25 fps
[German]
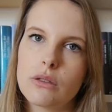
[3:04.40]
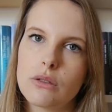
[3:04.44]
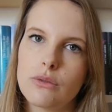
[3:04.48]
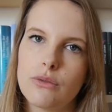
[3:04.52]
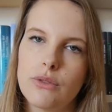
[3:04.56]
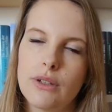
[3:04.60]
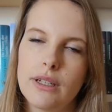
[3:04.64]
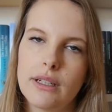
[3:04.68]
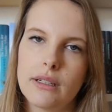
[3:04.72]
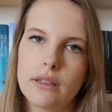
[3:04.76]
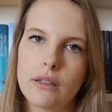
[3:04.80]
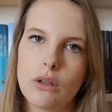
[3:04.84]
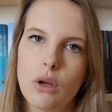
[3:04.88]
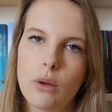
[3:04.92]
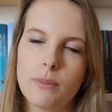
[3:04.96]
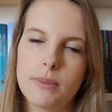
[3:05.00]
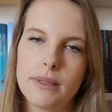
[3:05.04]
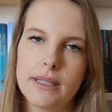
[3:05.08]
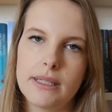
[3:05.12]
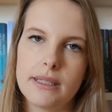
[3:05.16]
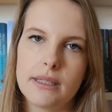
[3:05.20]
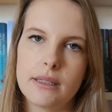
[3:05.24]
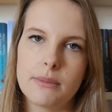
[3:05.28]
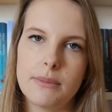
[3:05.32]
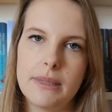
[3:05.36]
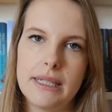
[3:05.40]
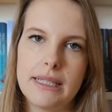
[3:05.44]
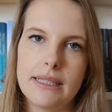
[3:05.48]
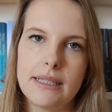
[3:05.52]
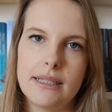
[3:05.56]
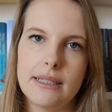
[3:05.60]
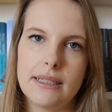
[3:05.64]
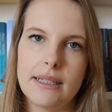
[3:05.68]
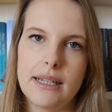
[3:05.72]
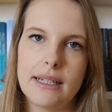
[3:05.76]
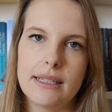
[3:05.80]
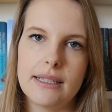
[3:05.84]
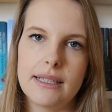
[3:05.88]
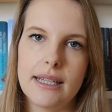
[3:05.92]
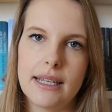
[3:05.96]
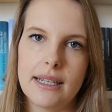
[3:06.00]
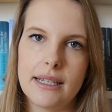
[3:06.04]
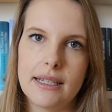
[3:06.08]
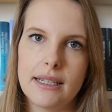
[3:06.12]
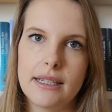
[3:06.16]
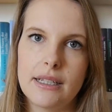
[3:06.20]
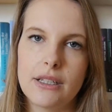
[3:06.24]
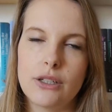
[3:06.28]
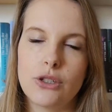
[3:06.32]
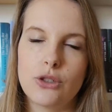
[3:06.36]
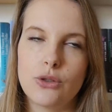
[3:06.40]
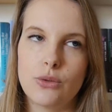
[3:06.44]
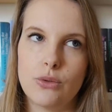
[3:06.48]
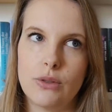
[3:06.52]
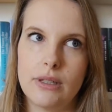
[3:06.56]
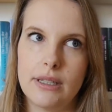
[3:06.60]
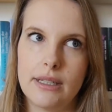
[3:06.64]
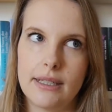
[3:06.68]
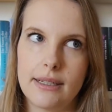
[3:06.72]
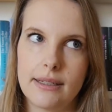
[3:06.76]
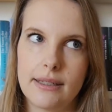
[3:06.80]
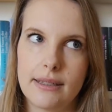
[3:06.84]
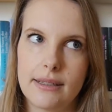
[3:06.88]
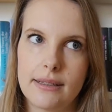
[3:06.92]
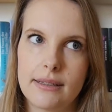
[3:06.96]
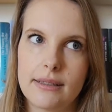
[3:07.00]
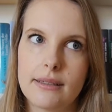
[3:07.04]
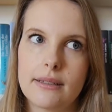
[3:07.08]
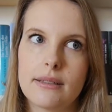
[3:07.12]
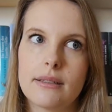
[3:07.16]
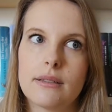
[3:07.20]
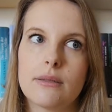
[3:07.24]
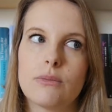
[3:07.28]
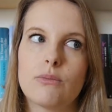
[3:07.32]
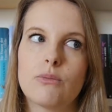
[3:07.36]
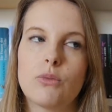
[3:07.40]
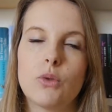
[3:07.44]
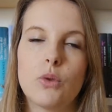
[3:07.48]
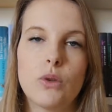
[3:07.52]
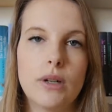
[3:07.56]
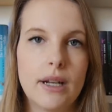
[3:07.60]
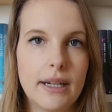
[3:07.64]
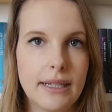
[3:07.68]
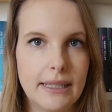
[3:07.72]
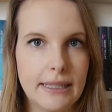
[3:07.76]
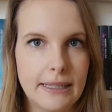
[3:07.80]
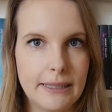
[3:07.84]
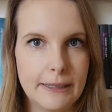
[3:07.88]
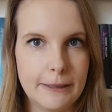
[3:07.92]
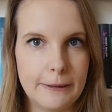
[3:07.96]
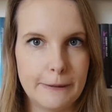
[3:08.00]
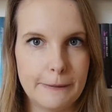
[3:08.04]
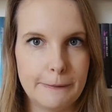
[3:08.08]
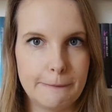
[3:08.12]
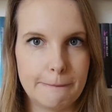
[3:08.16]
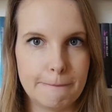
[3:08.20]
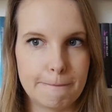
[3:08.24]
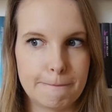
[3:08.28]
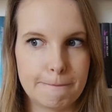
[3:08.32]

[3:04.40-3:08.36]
herauszufinden, ob dieses Mädchen tatsächlich schuldig ist oder nicht.